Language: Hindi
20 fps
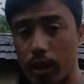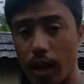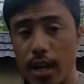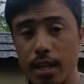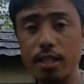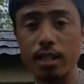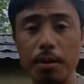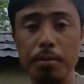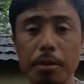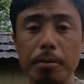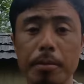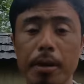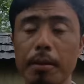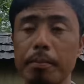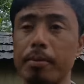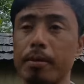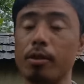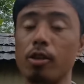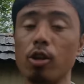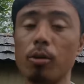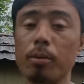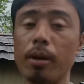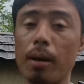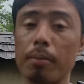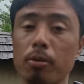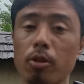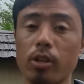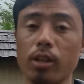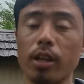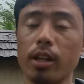गाइस अभी मैं वीडियो भी
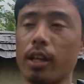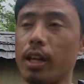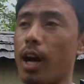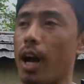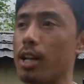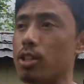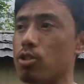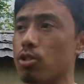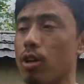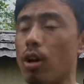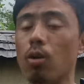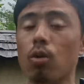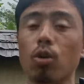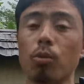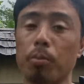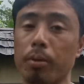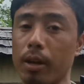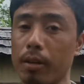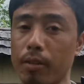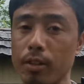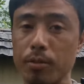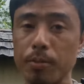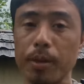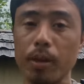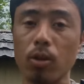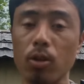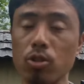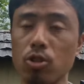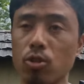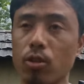अपलोड करके आ चुका हूँ और ब्रेकफास्ट भी
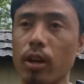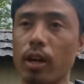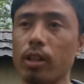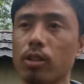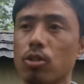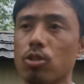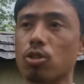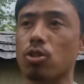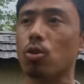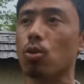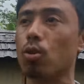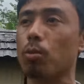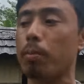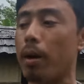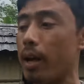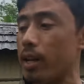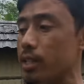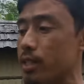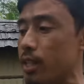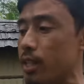हो चुका है दोस्तों और बारिश